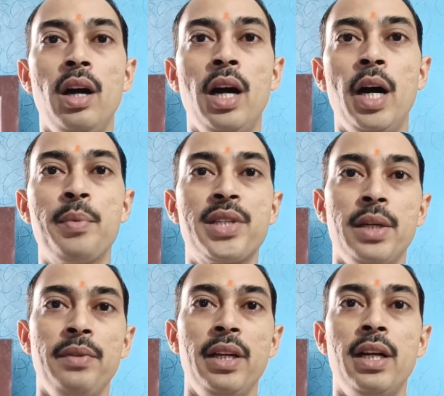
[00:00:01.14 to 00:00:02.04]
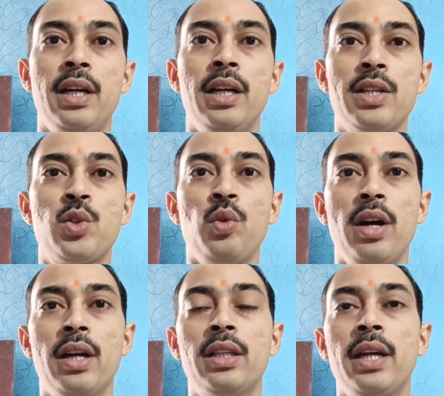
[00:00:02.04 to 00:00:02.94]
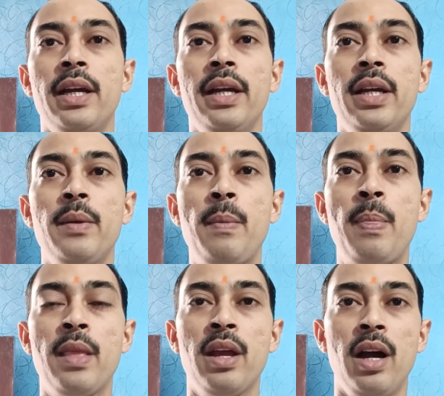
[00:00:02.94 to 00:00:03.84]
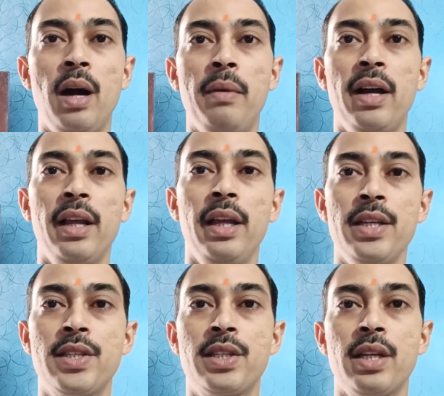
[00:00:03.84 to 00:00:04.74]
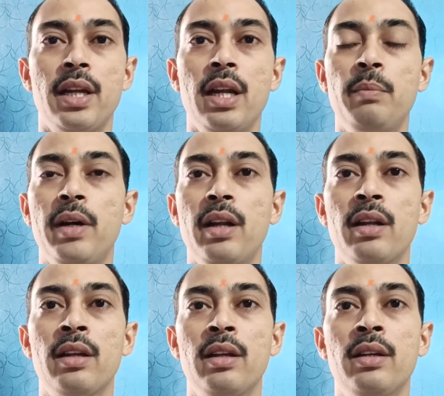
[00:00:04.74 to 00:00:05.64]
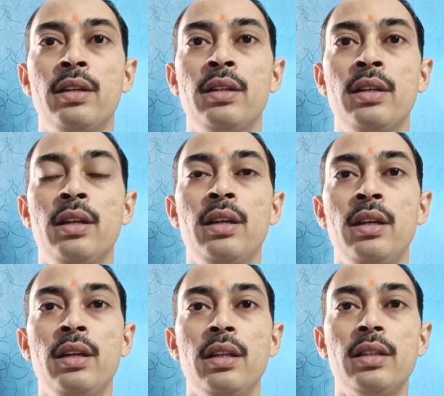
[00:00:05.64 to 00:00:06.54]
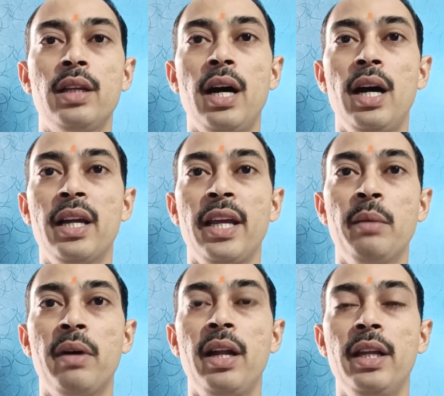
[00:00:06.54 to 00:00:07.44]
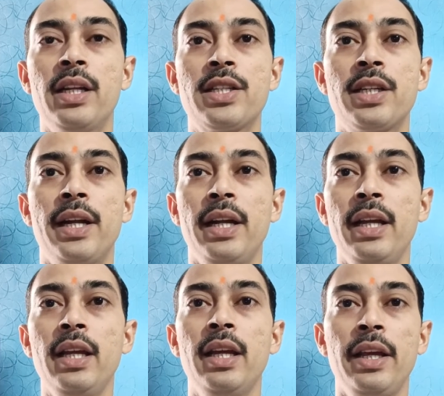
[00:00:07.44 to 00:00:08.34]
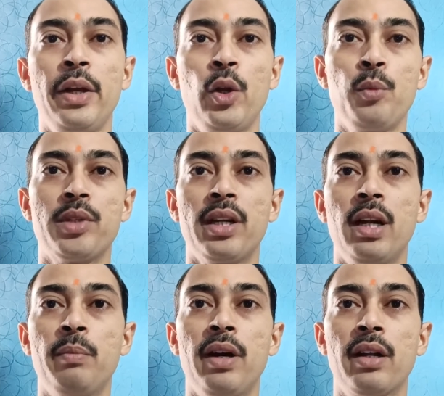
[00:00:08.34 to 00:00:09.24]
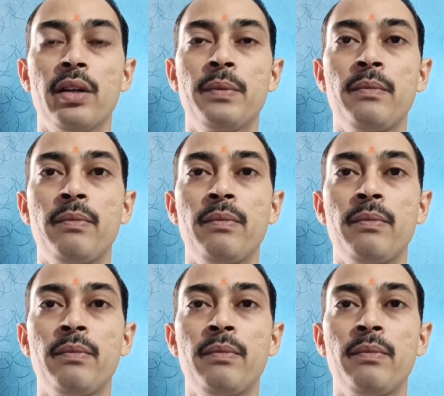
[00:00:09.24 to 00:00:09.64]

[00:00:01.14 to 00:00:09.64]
आप सभी का स्वागत है हमारे इस चैनल पर द हिमालयन स्टडी यूट्यूब चैनल पर